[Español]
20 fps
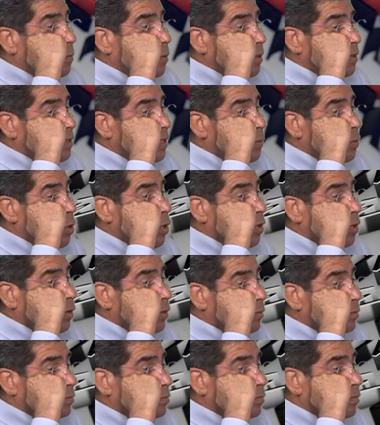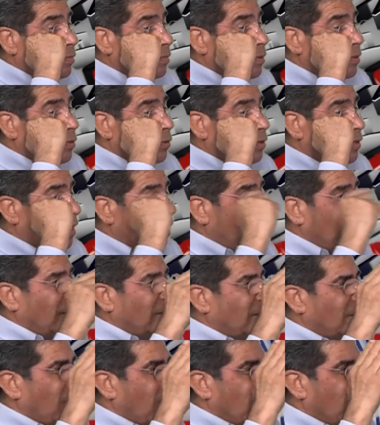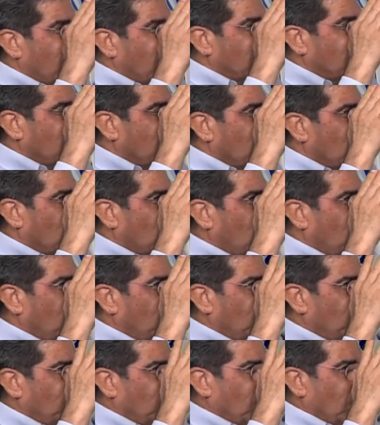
pues se vio con cierta extrañeza, ¿no?